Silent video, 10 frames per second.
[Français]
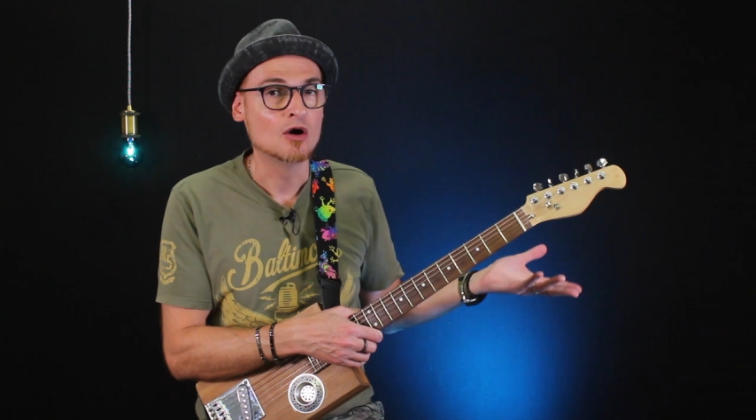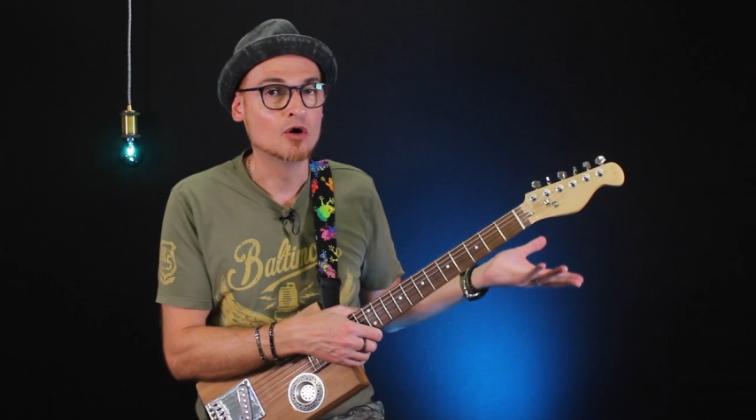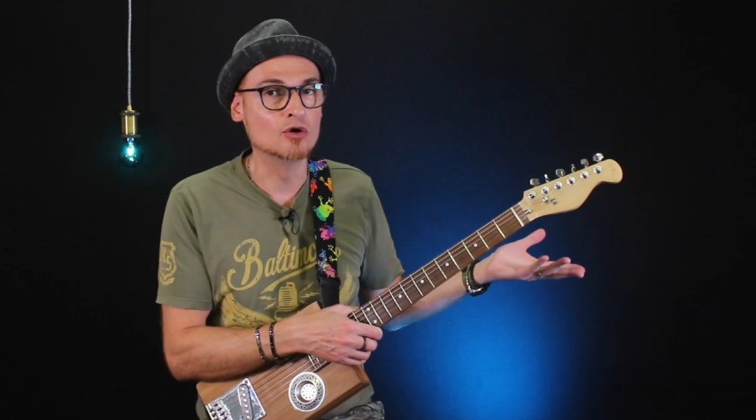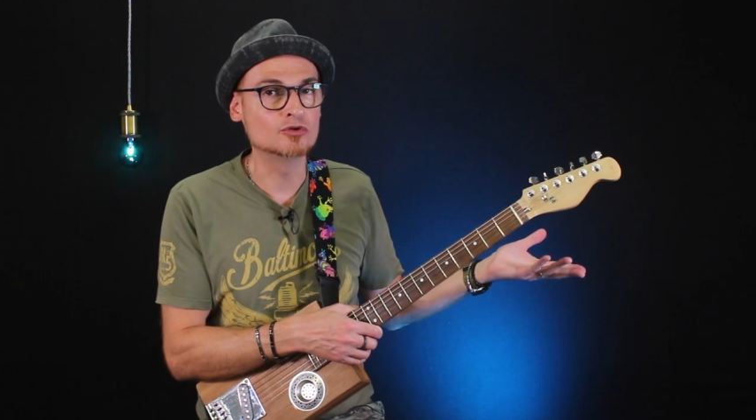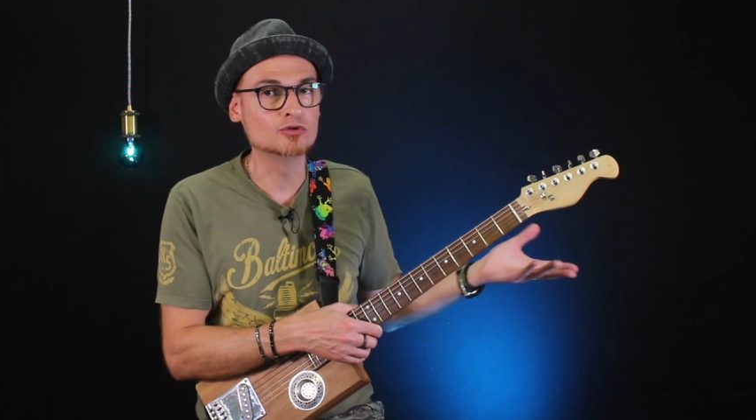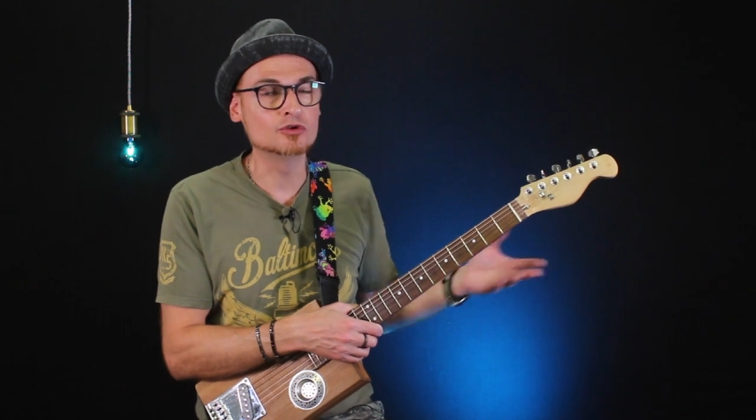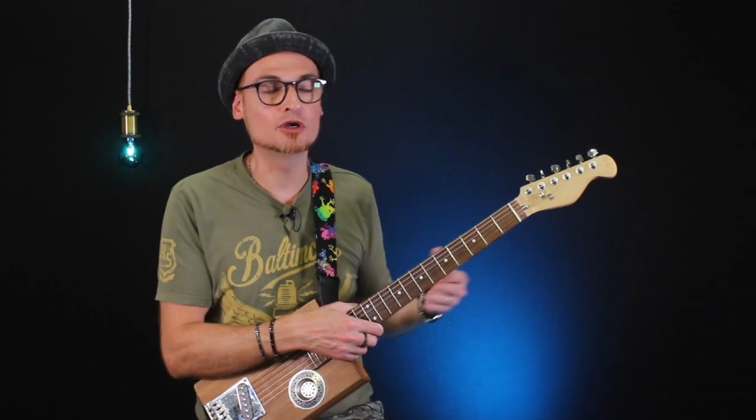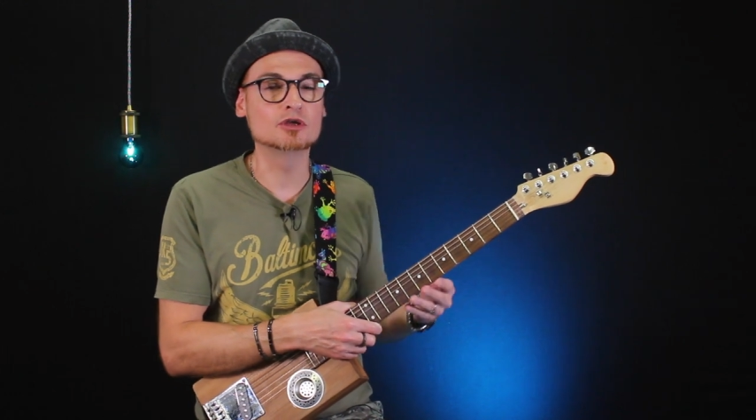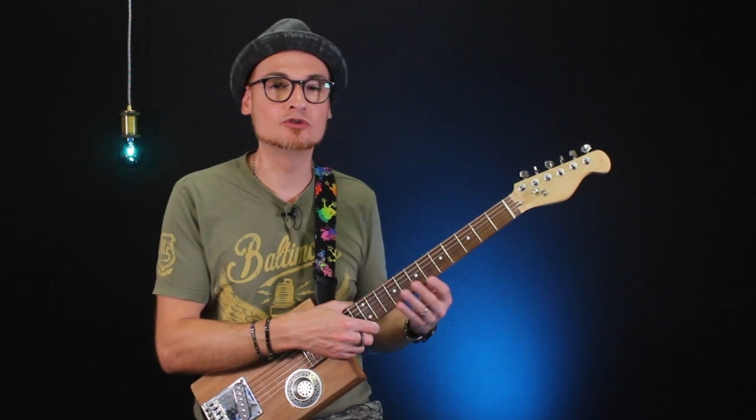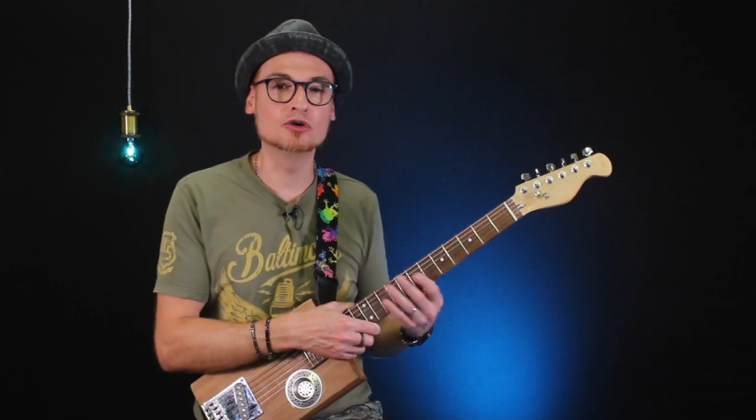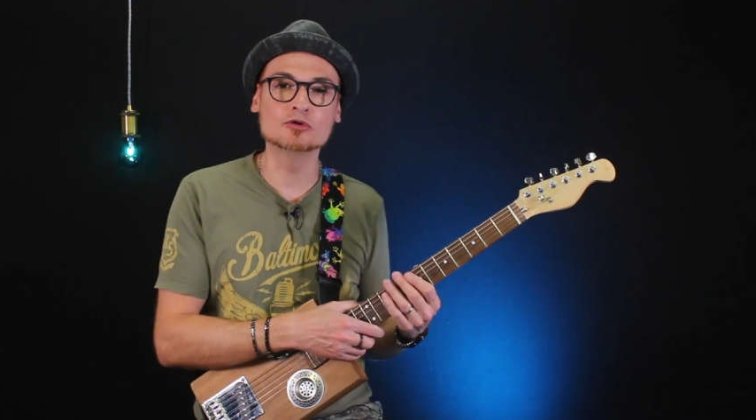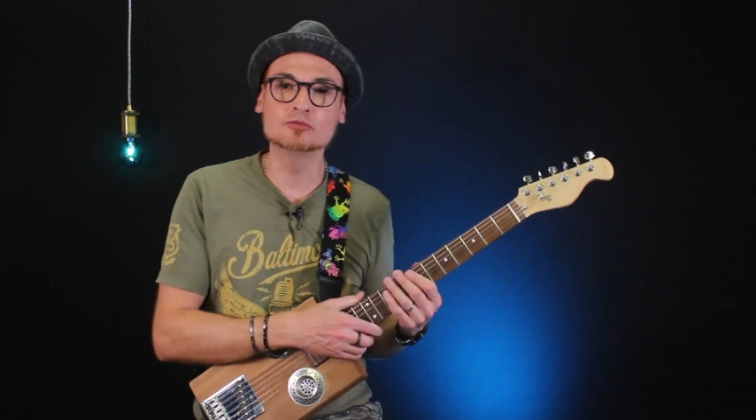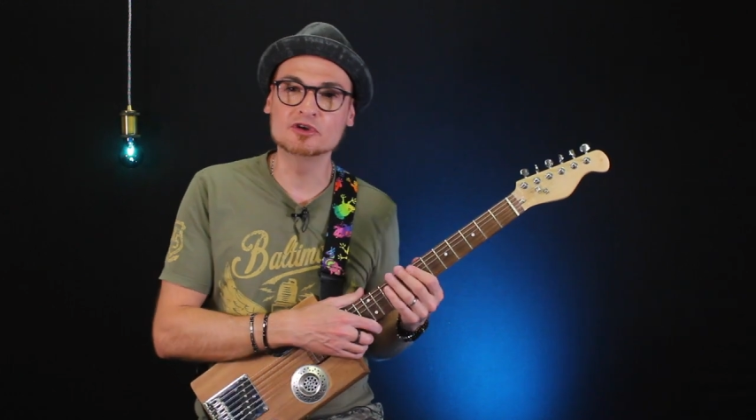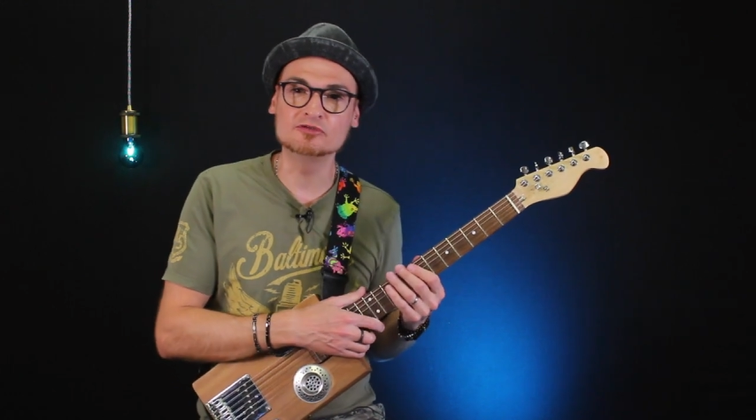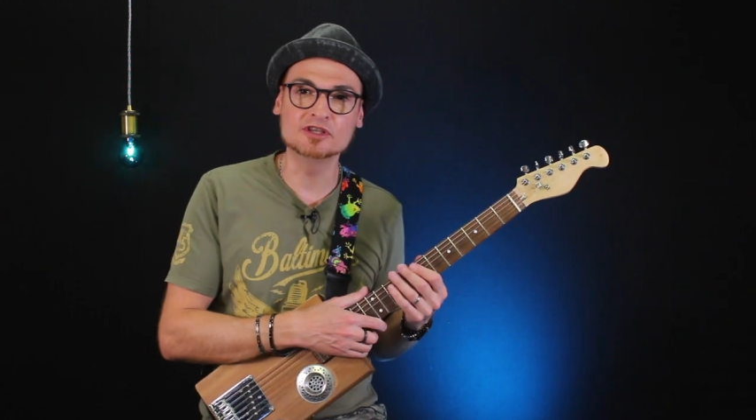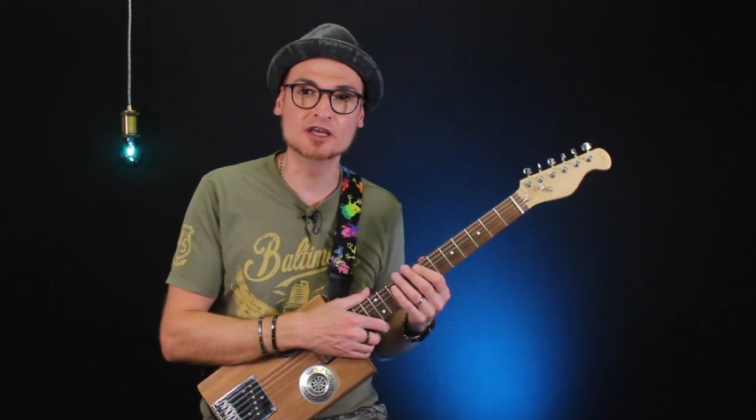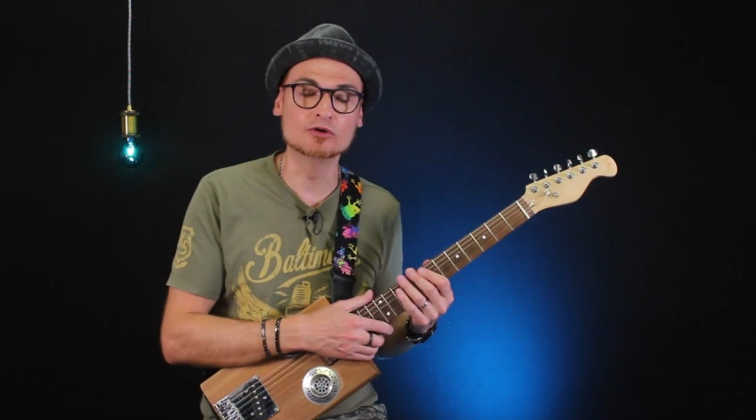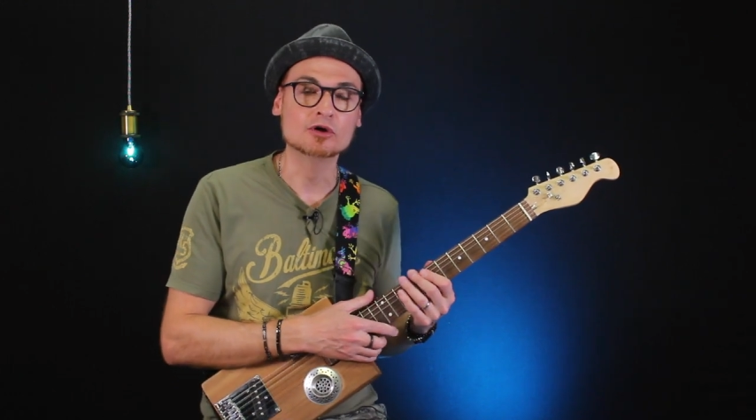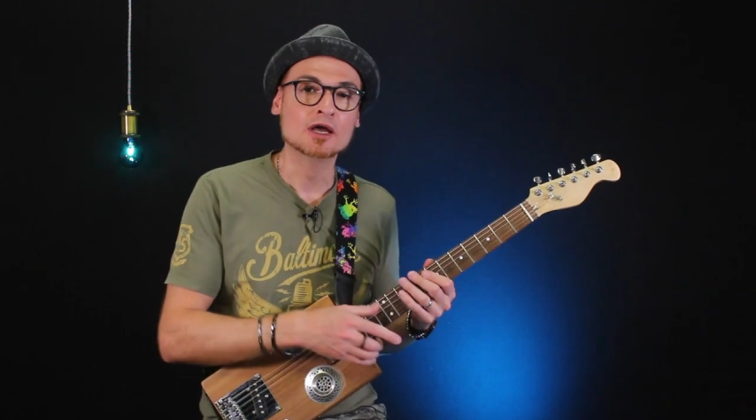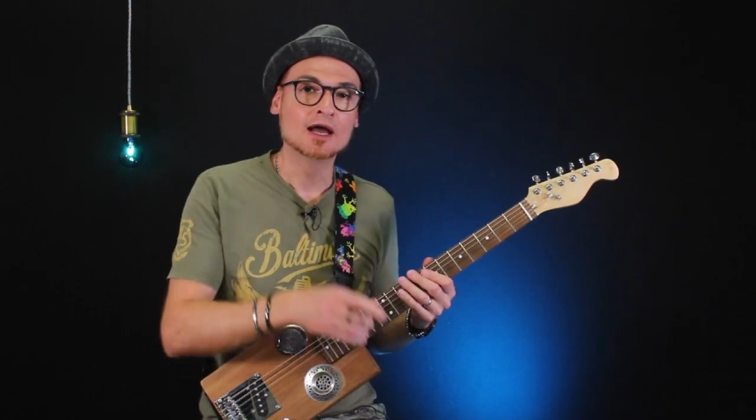aucune de mes vidéos.